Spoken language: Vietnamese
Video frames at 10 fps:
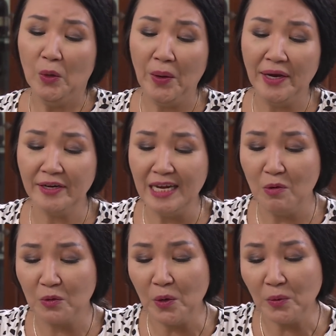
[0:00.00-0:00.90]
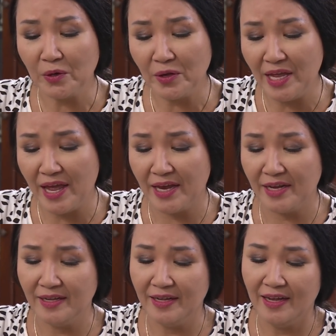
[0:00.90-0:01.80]
nguyên nó đi một chút rồi nó
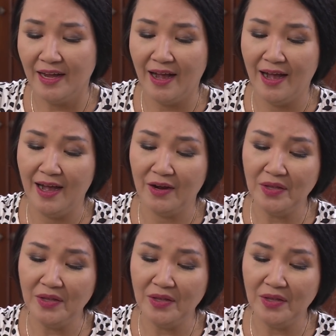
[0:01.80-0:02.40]
về à,